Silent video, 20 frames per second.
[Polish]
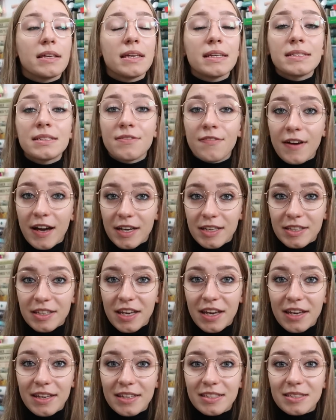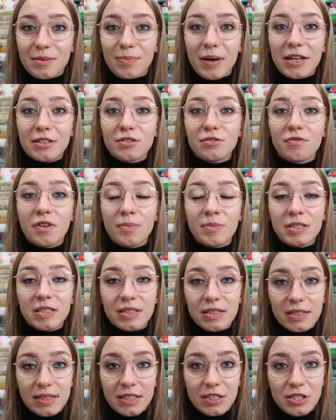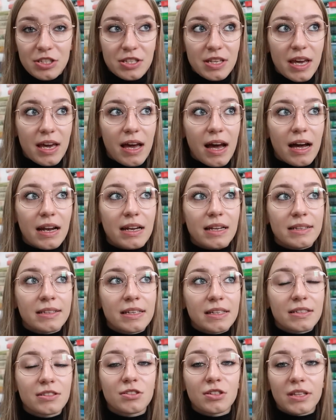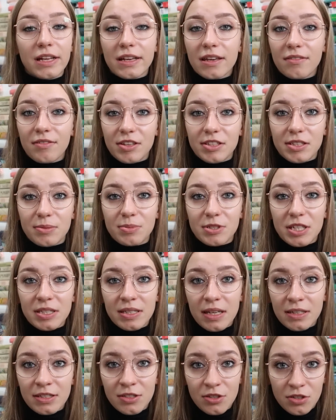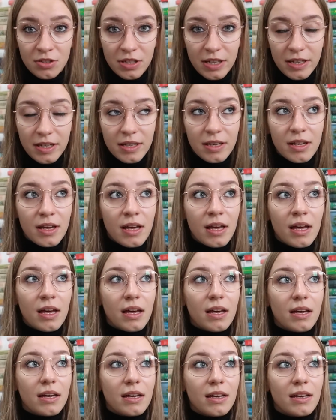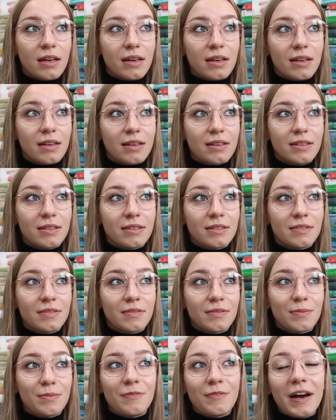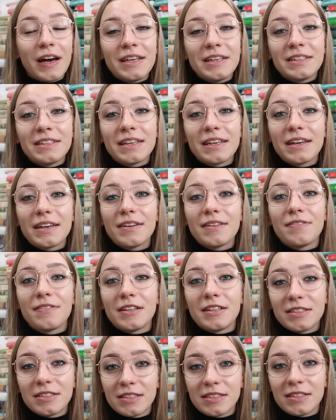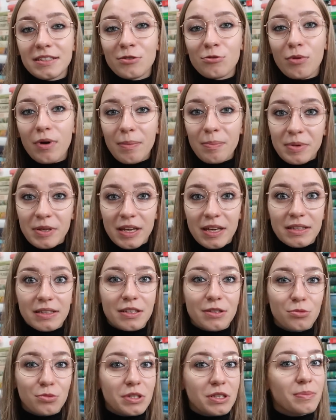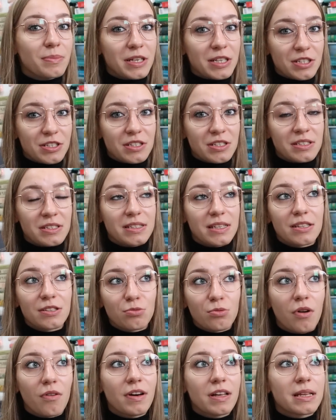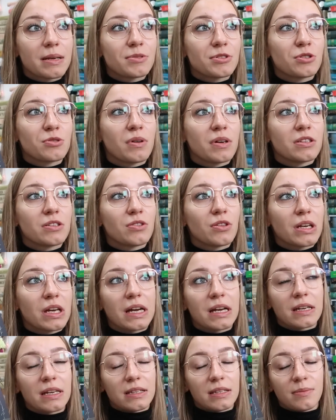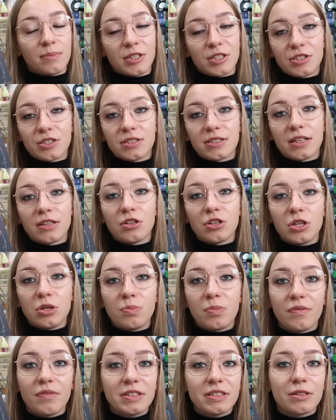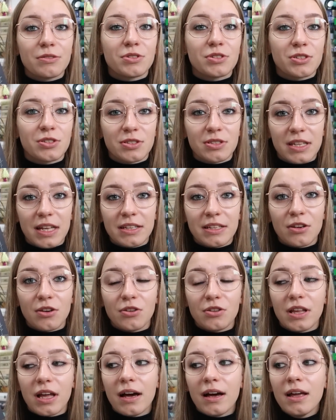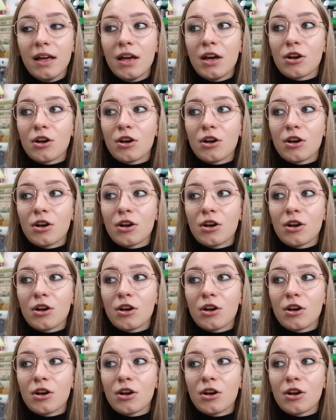Jest fajnie, jest bardzo feministycznie, ale nie jest to takie, wiecie, przesadzone. Eee Fajnie Felicity łapie niektórych mężczyzn za słowa, na przykład to jak jeden mężczyzna do niej powiedział, że zostanie ona